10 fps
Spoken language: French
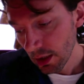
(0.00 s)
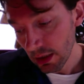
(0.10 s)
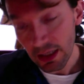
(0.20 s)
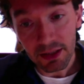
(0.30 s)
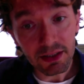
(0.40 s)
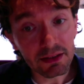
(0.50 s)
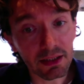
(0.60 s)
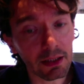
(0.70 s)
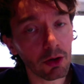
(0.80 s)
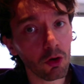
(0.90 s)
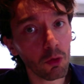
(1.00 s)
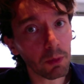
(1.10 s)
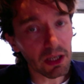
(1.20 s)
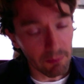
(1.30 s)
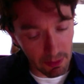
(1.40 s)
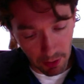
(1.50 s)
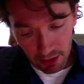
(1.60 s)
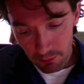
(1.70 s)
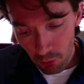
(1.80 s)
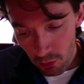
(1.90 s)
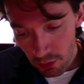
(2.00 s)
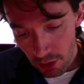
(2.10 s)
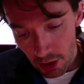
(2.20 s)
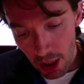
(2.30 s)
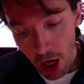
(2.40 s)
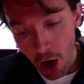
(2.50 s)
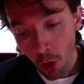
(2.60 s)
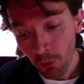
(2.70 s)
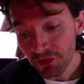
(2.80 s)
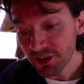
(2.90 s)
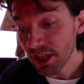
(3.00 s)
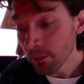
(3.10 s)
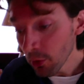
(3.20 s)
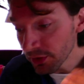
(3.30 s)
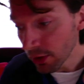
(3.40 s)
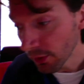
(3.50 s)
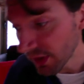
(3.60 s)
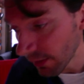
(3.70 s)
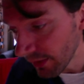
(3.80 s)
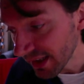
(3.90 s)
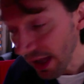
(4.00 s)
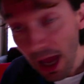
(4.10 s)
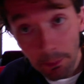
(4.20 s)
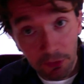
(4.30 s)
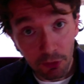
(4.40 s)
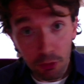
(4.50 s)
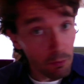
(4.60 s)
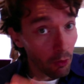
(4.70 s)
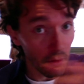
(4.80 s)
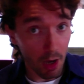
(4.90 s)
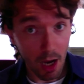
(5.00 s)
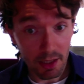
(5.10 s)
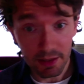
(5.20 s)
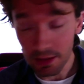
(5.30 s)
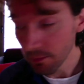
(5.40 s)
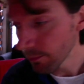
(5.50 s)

Les lettres étaient opprimées par les mots, entièrement à leur service, absolument aliénées.